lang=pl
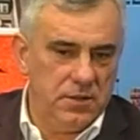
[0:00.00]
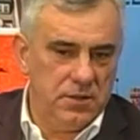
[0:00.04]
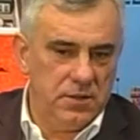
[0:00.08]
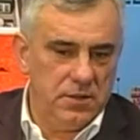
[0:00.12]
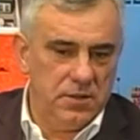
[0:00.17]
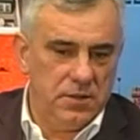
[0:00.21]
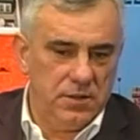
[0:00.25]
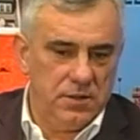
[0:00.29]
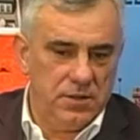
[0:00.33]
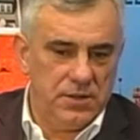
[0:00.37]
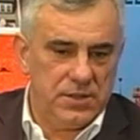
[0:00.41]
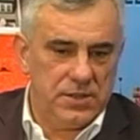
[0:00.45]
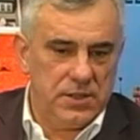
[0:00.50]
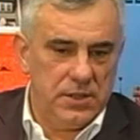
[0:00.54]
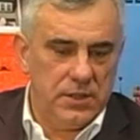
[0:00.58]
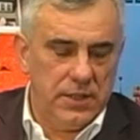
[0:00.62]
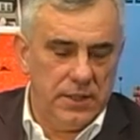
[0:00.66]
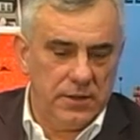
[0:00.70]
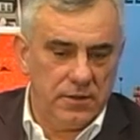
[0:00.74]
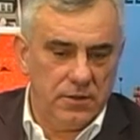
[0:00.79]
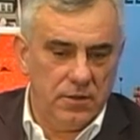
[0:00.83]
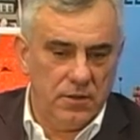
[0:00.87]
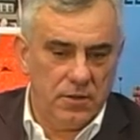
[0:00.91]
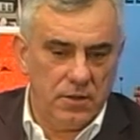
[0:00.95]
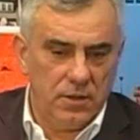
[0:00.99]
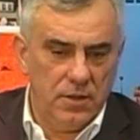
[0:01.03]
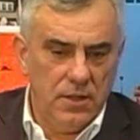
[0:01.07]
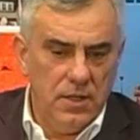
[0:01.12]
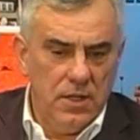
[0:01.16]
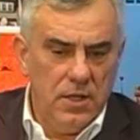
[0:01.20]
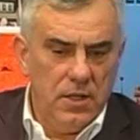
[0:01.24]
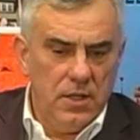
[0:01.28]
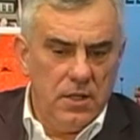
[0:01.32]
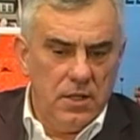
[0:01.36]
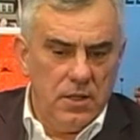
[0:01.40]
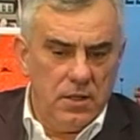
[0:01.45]
i senator
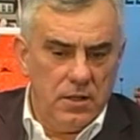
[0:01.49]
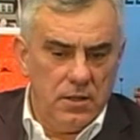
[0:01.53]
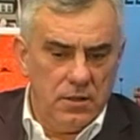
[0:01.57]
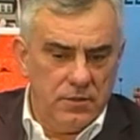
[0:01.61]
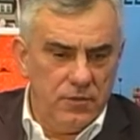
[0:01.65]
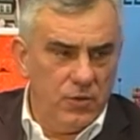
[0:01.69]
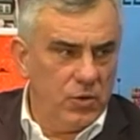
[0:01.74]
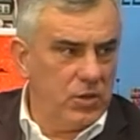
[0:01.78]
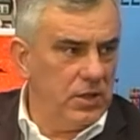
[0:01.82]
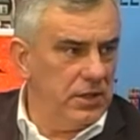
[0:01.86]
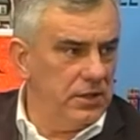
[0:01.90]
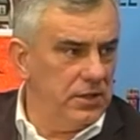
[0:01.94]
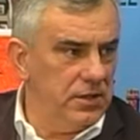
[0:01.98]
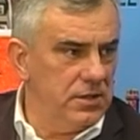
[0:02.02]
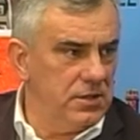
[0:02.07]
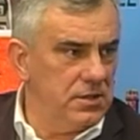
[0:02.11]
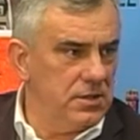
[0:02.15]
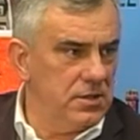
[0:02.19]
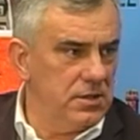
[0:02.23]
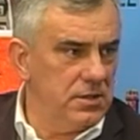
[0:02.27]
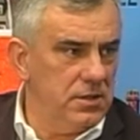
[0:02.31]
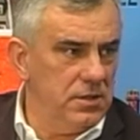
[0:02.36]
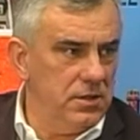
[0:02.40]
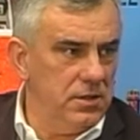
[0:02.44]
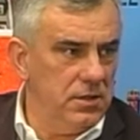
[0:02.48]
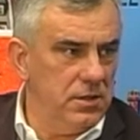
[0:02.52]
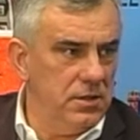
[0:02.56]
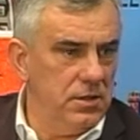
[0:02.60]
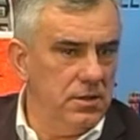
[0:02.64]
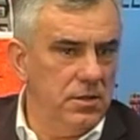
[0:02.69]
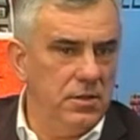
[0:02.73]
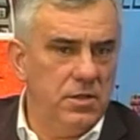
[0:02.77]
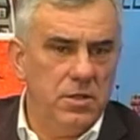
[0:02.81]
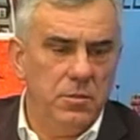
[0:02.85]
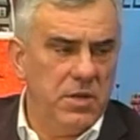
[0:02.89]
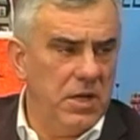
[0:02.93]
e, dwóch
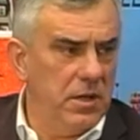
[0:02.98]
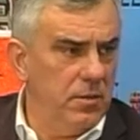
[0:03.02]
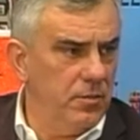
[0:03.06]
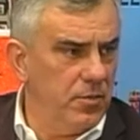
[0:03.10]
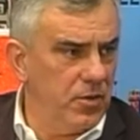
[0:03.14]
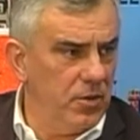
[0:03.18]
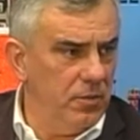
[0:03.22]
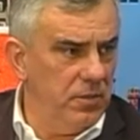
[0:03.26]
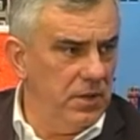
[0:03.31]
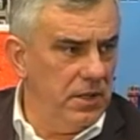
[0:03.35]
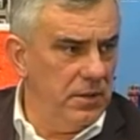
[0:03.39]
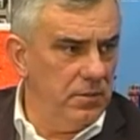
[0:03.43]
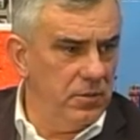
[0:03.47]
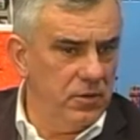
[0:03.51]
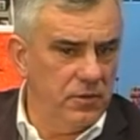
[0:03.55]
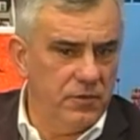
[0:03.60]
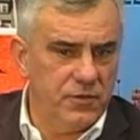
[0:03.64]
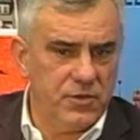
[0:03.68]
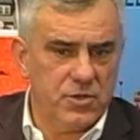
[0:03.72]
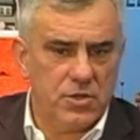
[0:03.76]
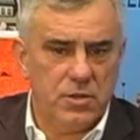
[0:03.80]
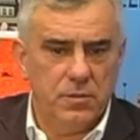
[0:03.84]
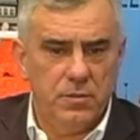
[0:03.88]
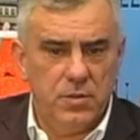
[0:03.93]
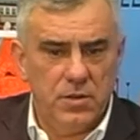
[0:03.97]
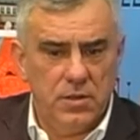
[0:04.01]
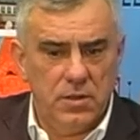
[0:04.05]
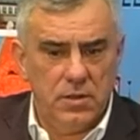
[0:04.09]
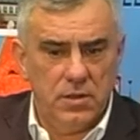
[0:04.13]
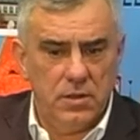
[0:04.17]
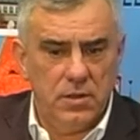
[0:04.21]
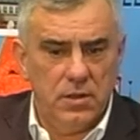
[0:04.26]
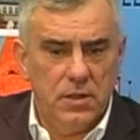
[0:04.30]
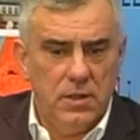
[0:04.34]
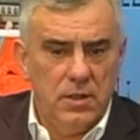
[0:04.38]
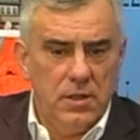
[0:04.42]
kadencji nie miałem problemów,
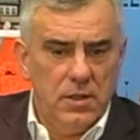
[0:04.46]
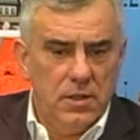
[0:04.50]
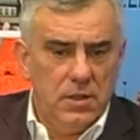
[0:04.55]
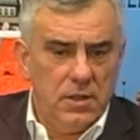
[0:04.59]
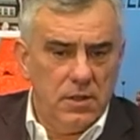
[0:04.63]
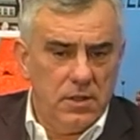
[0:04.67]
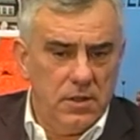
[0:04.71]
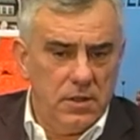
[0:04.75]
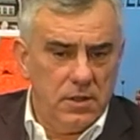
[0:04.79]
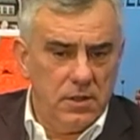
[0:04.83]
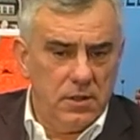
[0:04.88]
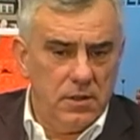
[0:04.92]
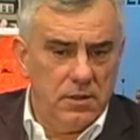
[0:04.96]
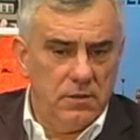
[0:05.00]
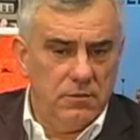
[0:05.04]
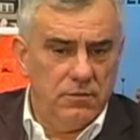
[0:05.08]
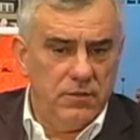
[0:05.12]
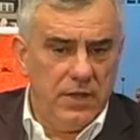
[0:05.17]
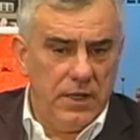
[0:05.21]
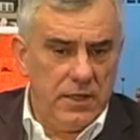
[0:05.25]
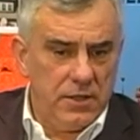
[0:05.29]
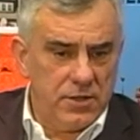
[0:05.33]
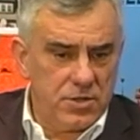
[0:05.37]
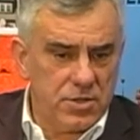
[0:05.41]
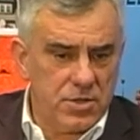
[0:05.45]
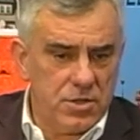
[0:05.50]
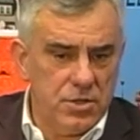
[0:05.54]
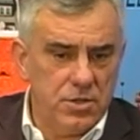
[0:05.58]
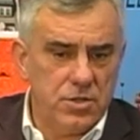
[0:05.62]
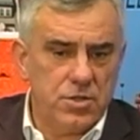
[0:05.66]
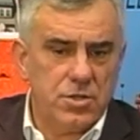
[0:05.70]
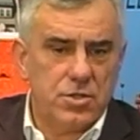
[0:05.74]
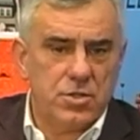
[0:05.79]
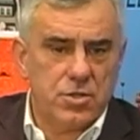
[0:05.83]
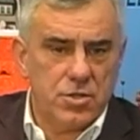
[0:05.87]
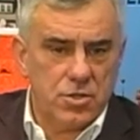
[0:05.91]
żeby e,
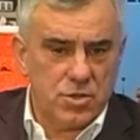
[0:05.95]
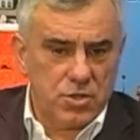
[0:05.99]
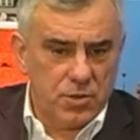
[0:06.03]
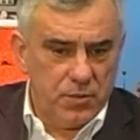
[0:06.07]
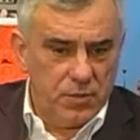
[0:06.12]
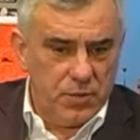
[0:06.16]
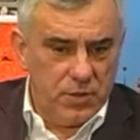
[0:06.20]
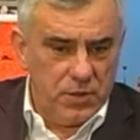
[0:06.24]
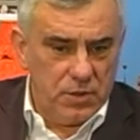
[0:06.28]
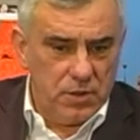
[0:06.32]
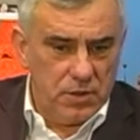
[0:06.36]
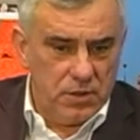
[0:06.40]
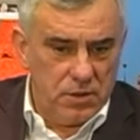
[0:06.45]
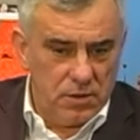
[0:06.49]
walczyć, czy żeby